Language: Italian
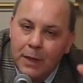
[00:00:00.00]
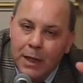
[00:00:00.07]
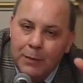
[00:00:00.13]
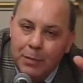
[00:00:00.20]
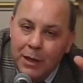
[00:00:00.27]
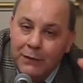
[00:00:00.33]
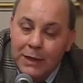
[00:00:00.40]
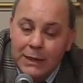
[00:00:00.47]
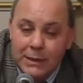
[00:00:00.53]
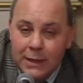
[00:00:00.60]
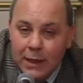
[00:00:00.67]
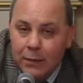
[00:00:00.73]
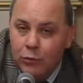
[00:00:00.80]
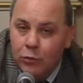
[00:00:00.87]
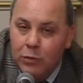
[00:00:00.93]

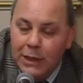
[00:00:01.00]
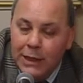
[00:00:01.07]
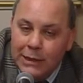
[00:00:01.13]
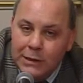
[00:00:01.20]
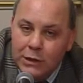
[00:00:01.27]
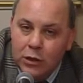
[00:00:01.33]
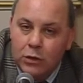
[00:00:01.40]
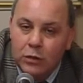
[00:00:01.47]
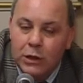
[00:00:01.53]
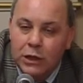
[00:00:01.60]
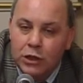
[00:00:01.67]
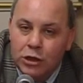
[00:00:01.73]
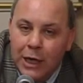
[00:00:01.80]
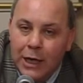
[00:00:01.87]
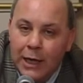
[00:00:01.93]
prevista la pubblicazione
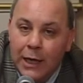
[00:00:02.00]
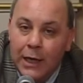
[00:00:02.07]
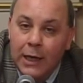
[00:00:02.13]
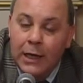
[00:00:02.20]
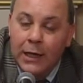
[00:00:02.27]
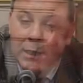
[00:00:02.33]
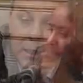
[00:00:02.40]
già